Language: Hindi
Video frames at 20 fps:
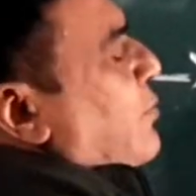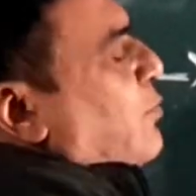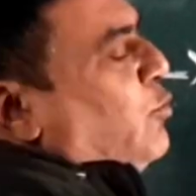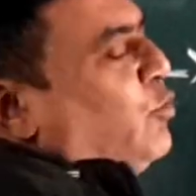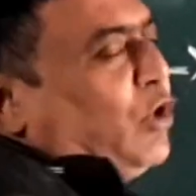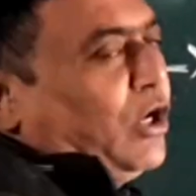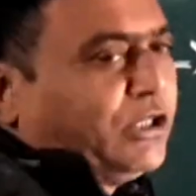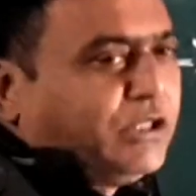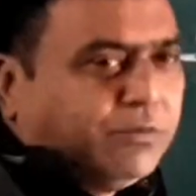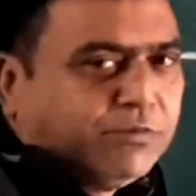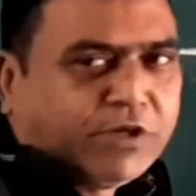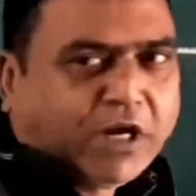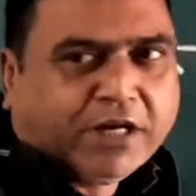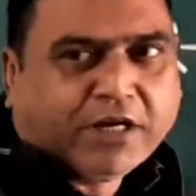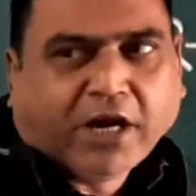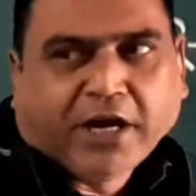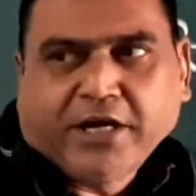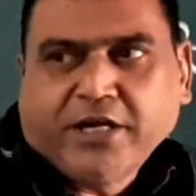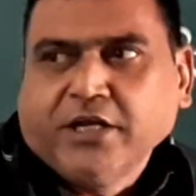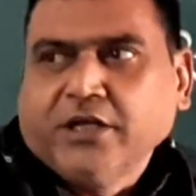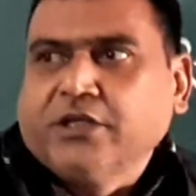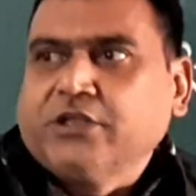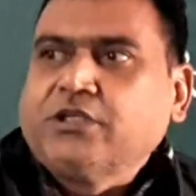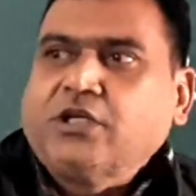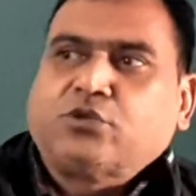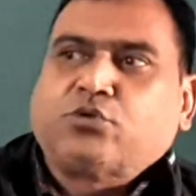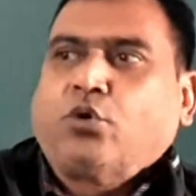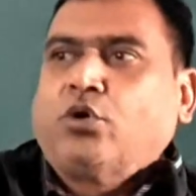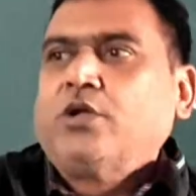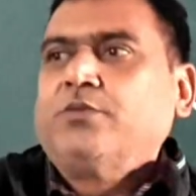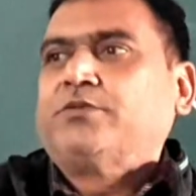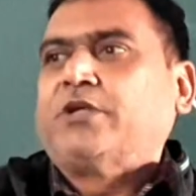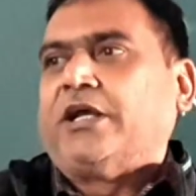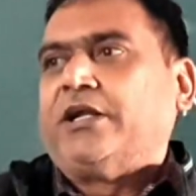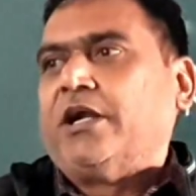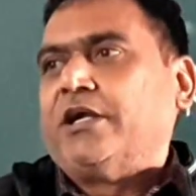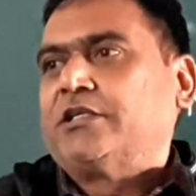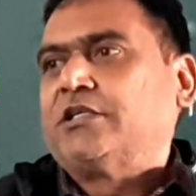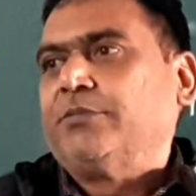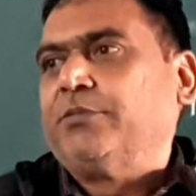पोटाशियम साइनाइड या सोडियम
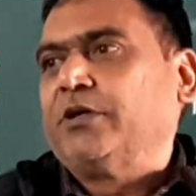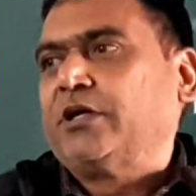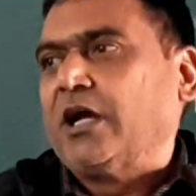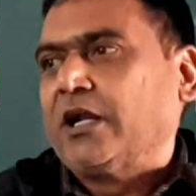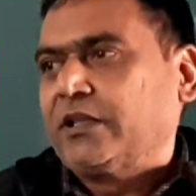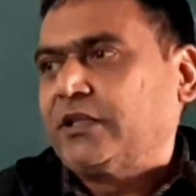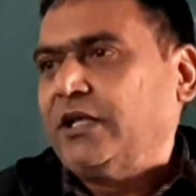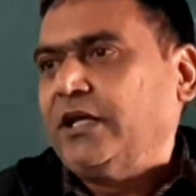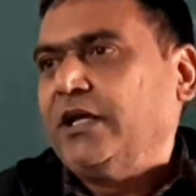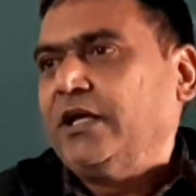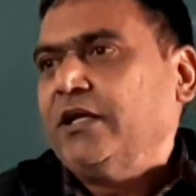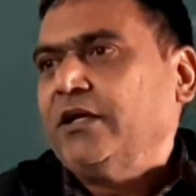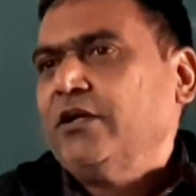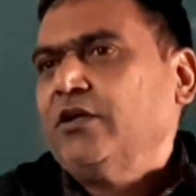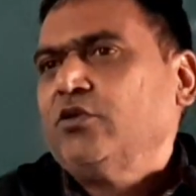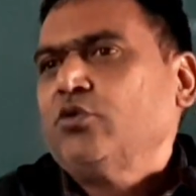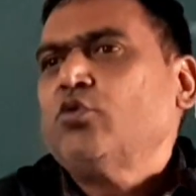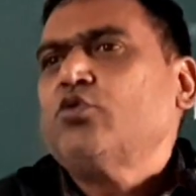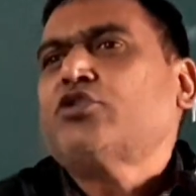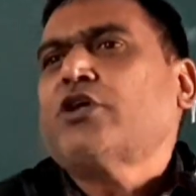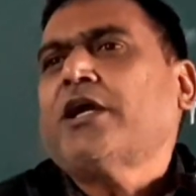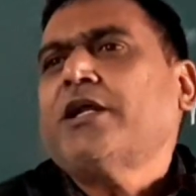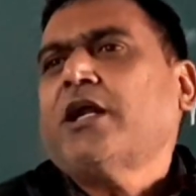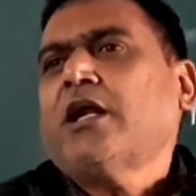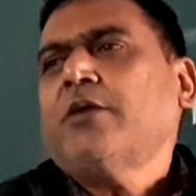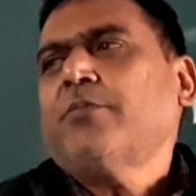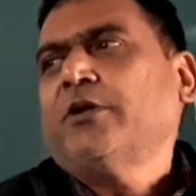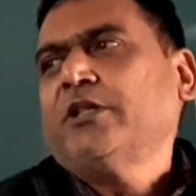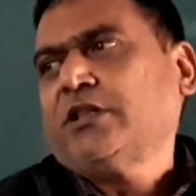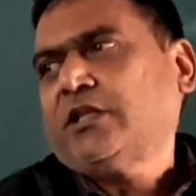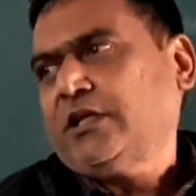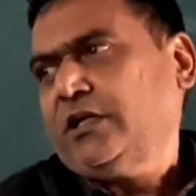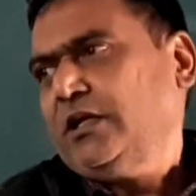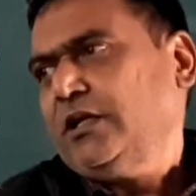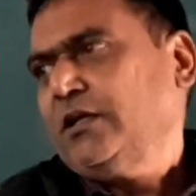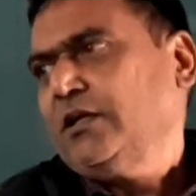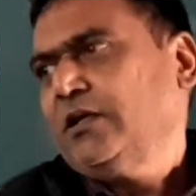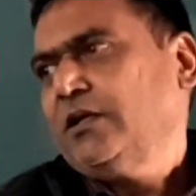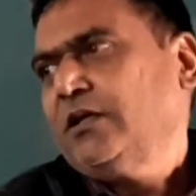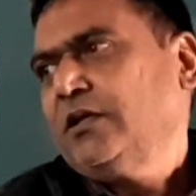साइनाइड से करते हैं तो साइनाइड बनते
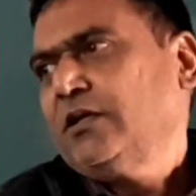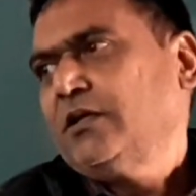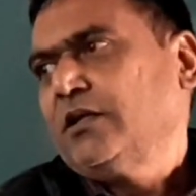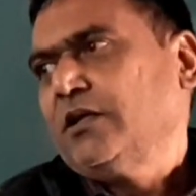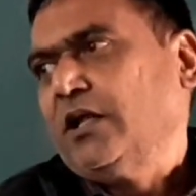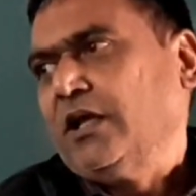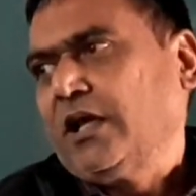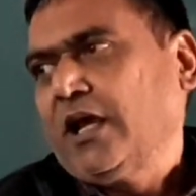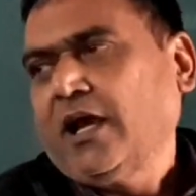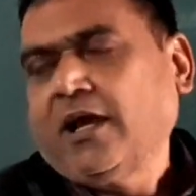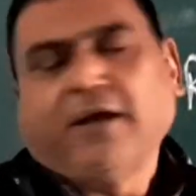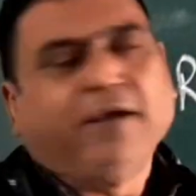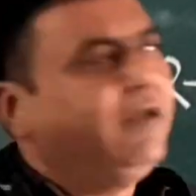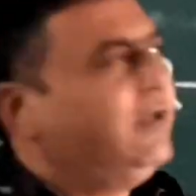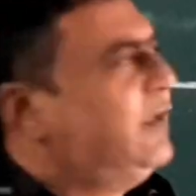हैं ठीक है